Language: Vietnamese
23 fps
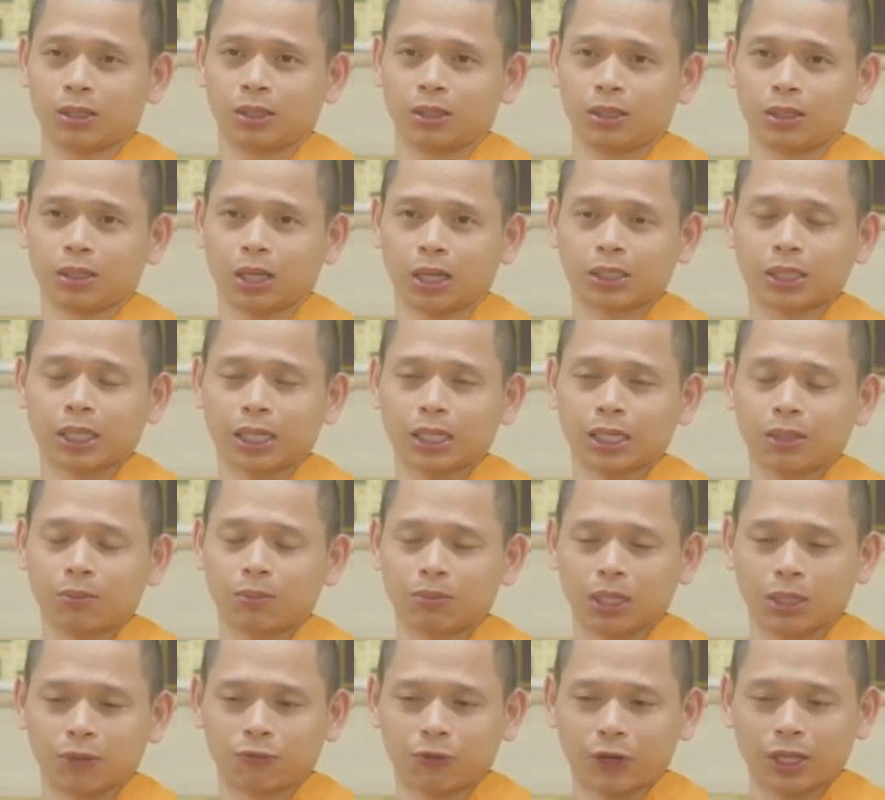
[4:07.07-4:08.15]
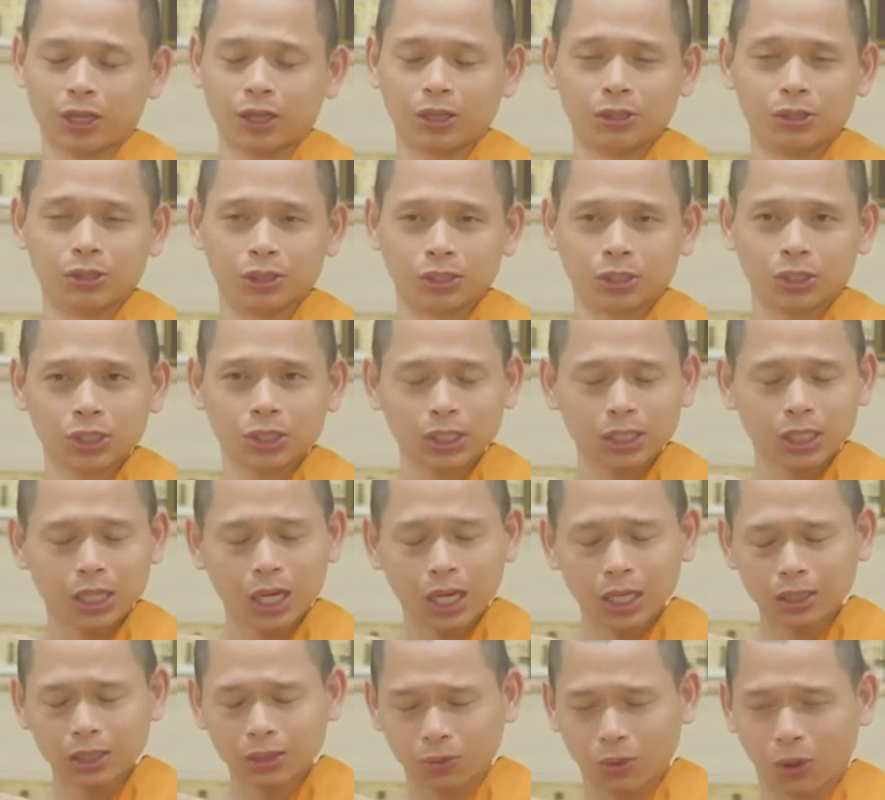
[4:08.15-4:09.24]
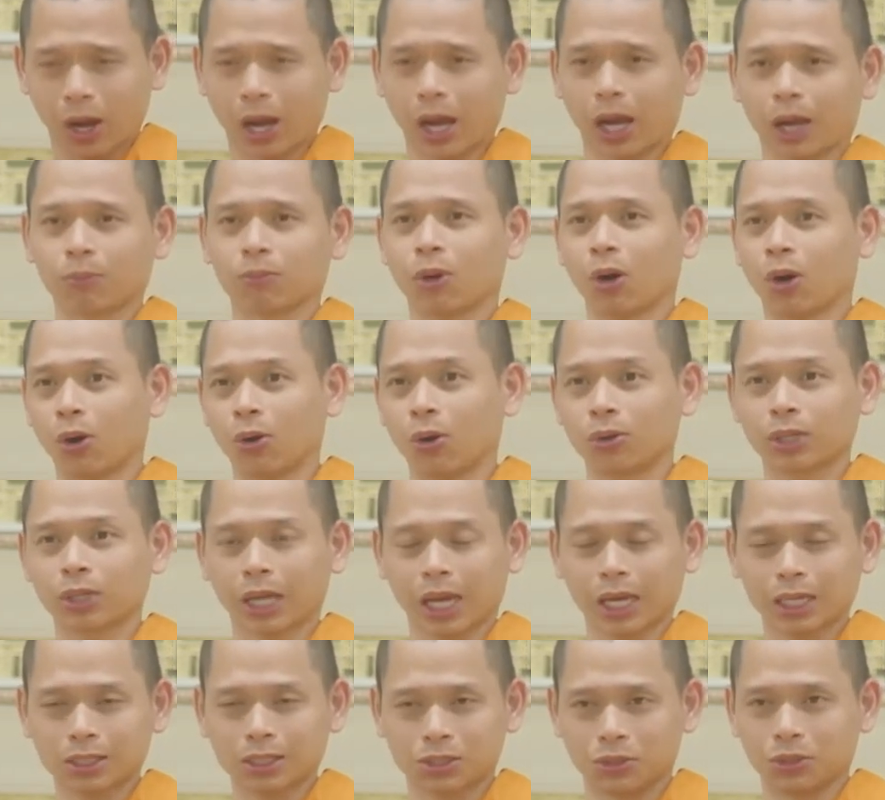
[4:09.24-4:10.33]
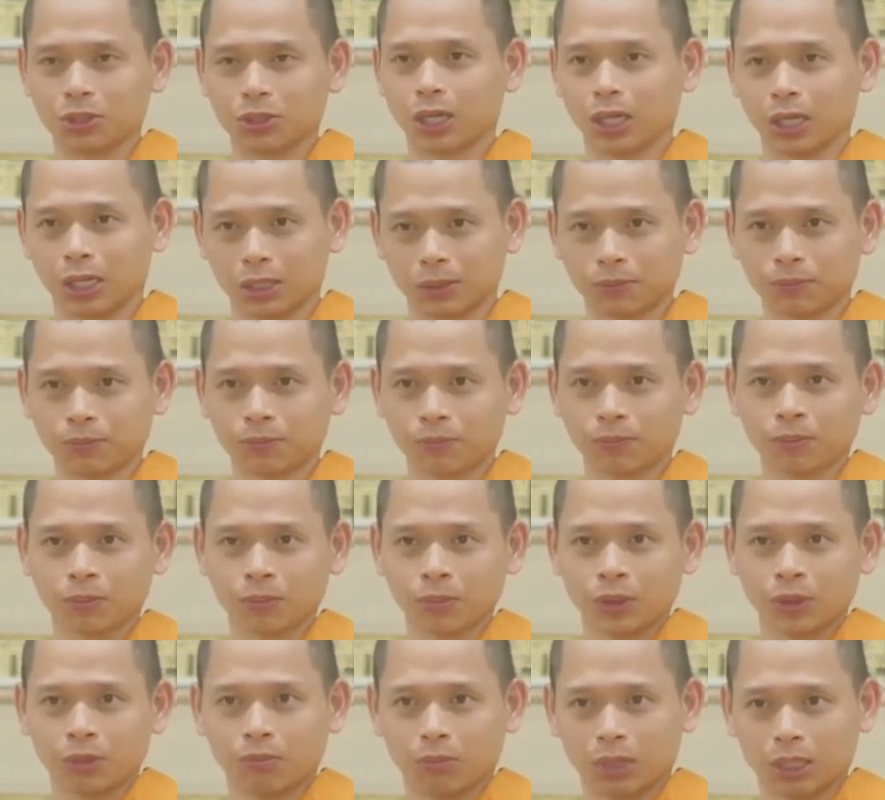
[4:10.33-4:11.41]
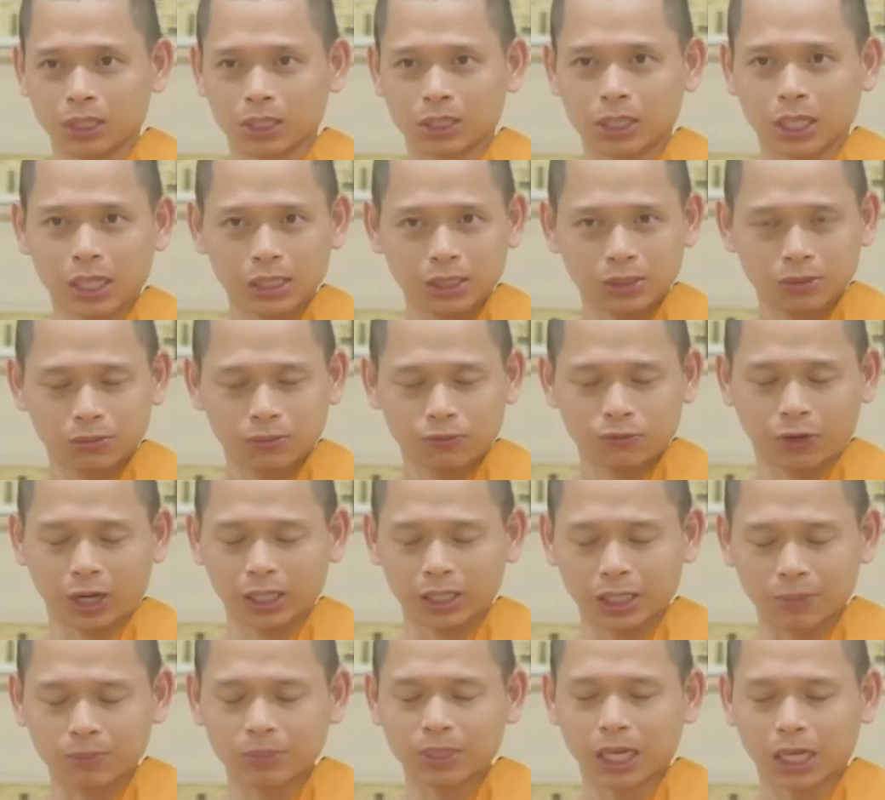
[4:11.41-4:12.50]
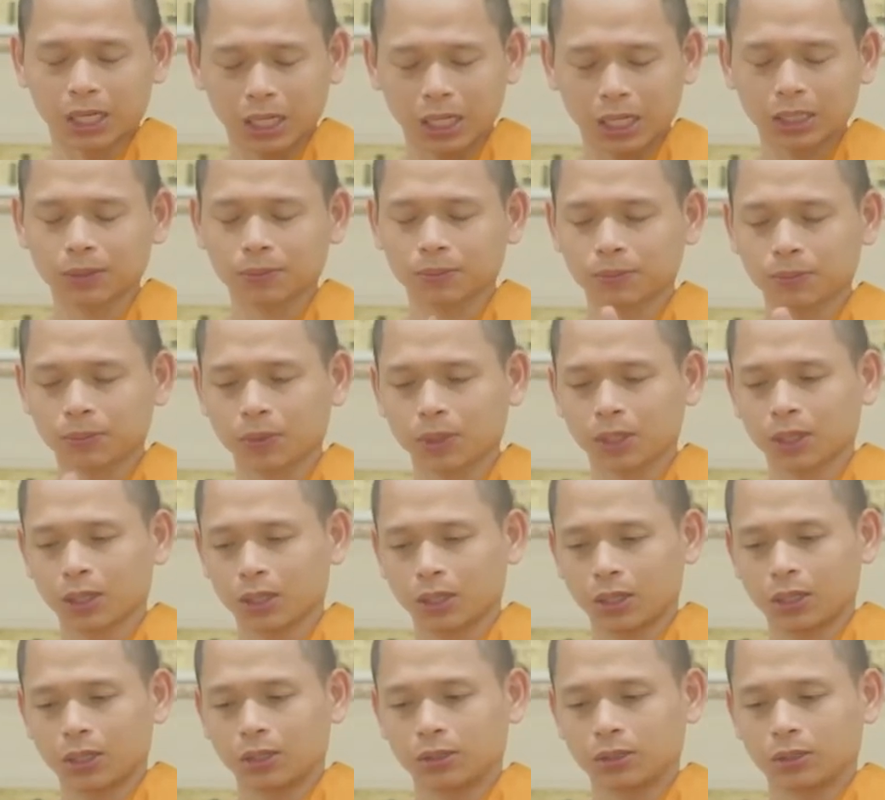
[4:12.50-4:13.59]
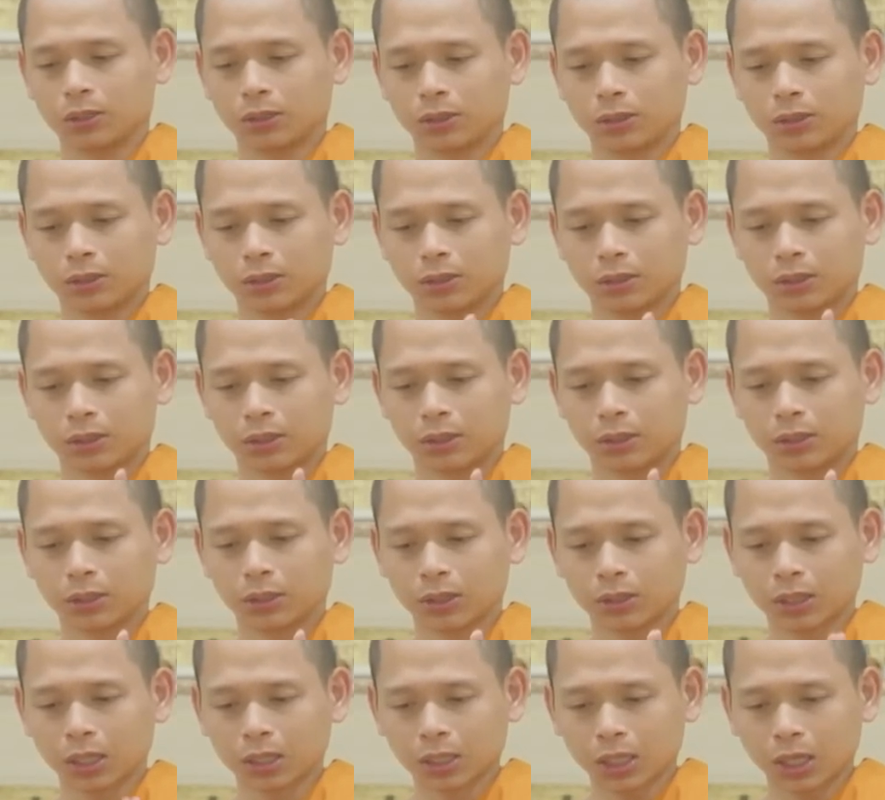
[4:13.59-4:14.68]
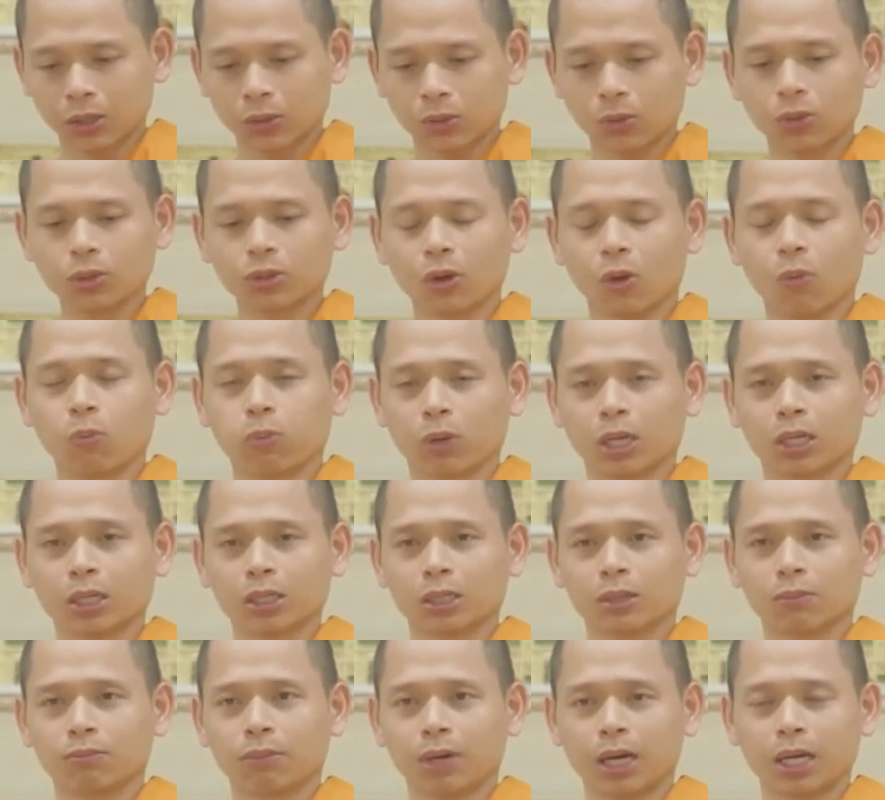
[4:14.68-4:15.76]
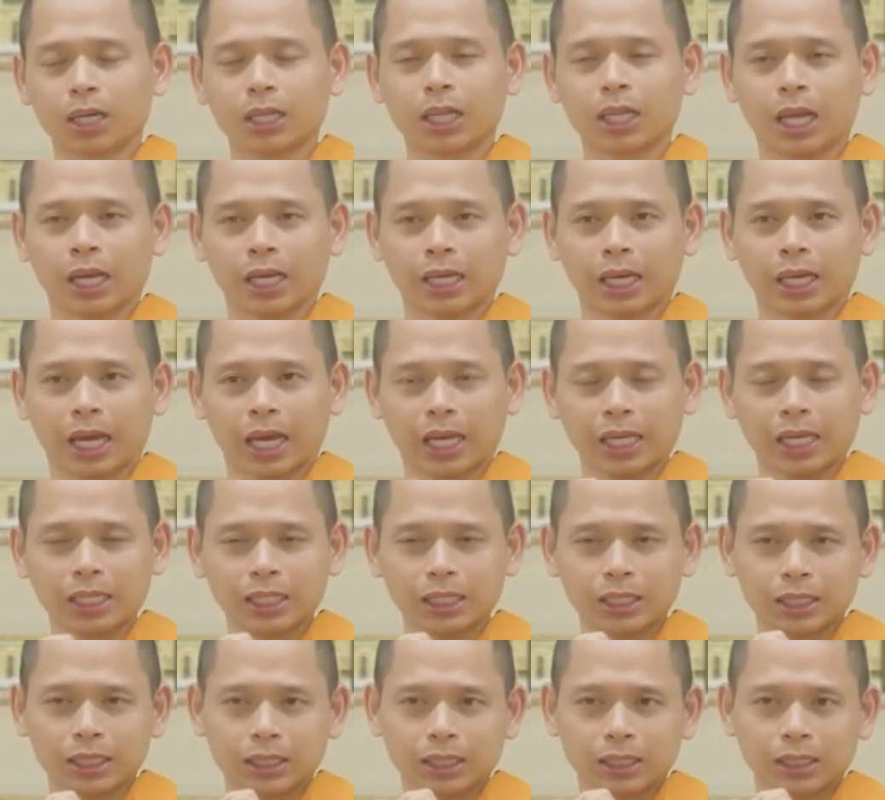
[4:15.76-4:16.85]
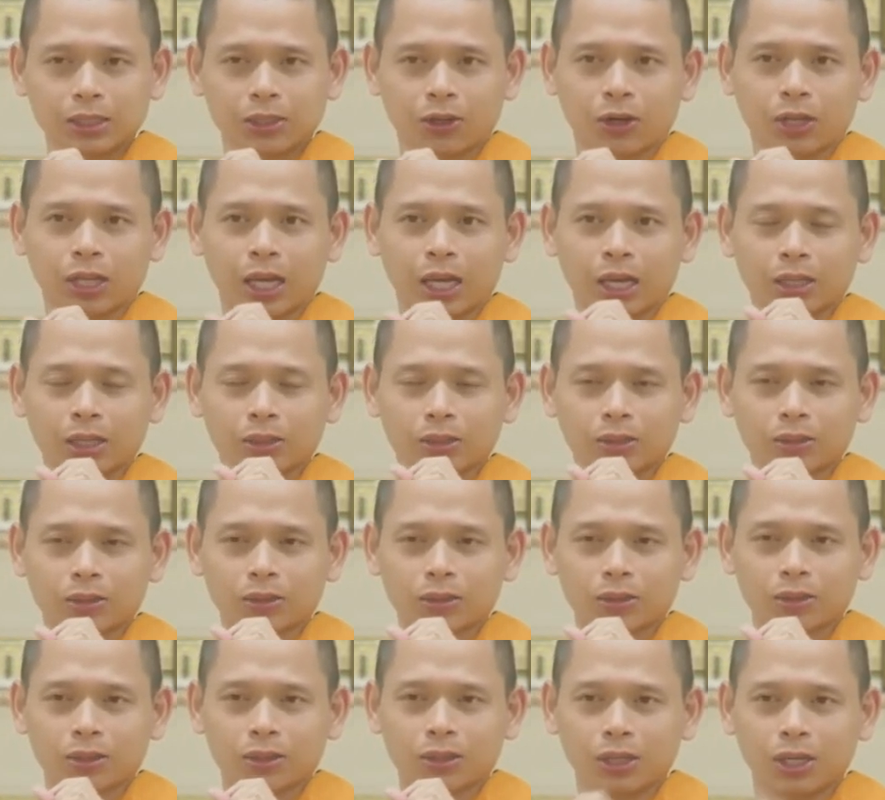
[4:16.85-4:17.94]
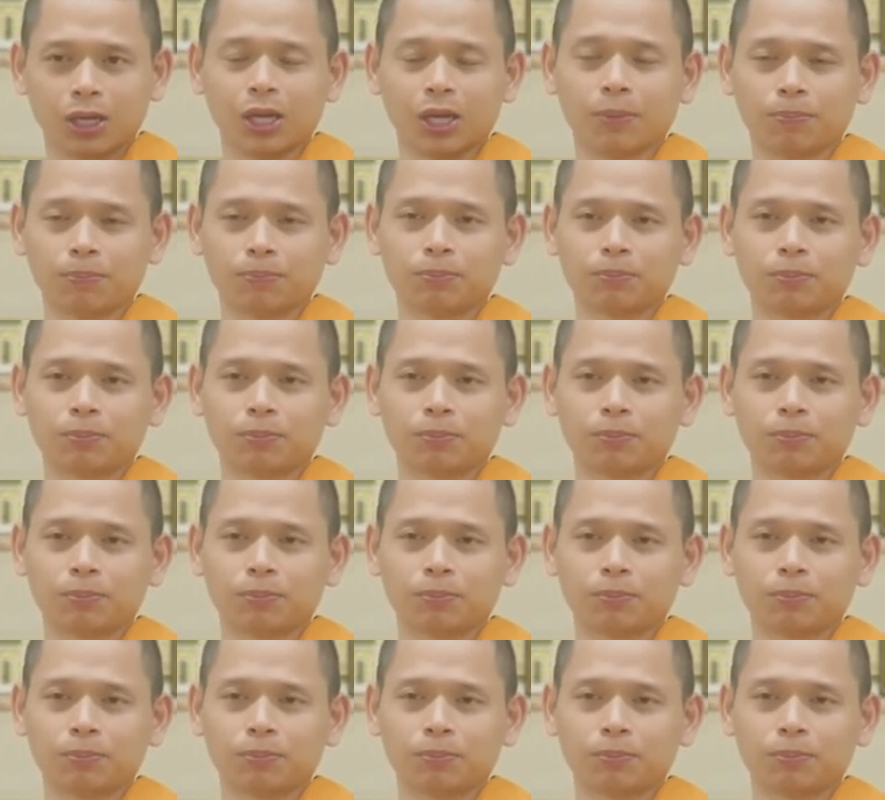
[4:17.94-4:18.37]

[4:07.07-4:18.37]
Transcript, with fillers: thành ra đó mình phải lường trước hết toàn bộ các sự kiện mình sẽ phải kiểm tra hết cho tới cái cuối cùng á mới là cái gọi là nghiệp